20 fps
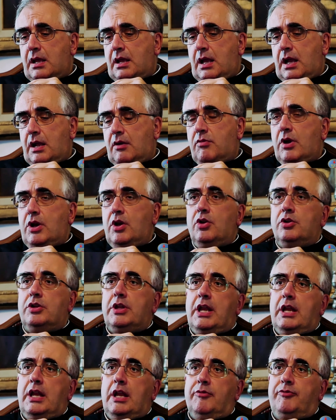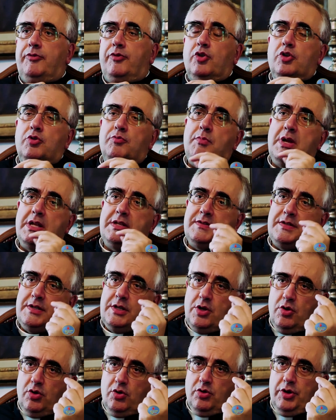è quello della
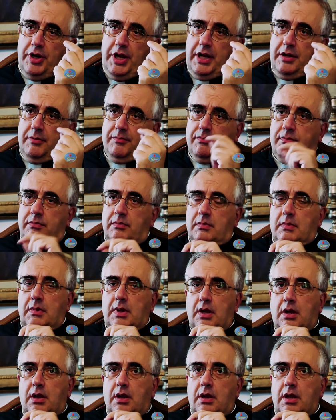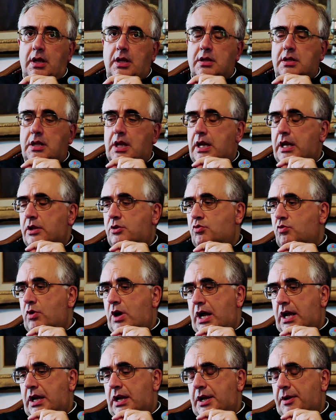formazione eh,
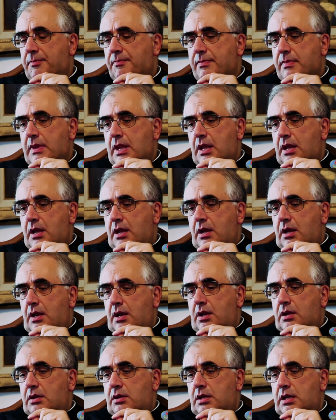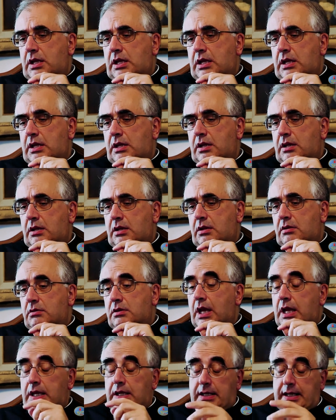intellettuale di,
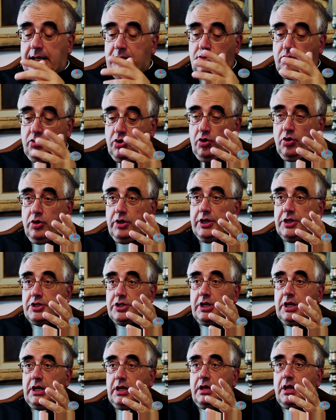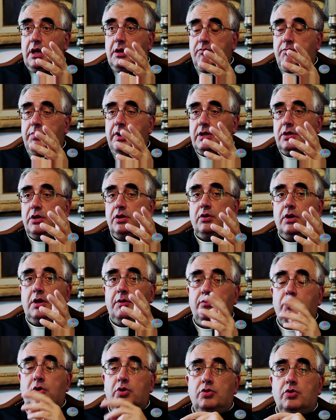dei cattolici, in
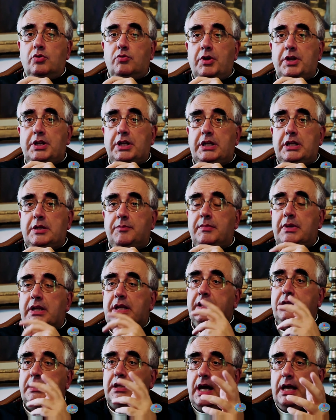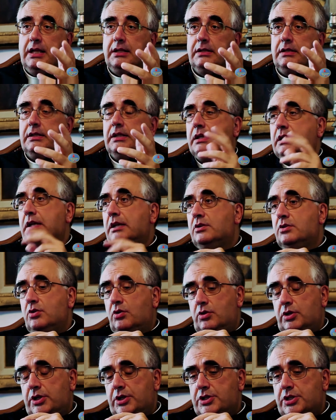particolar modo quindi di militanti
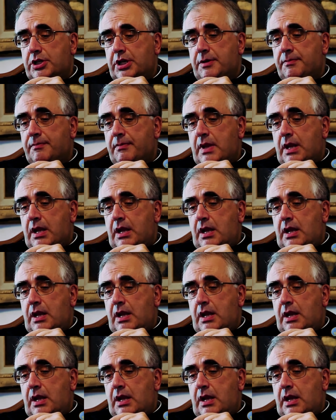cattolici,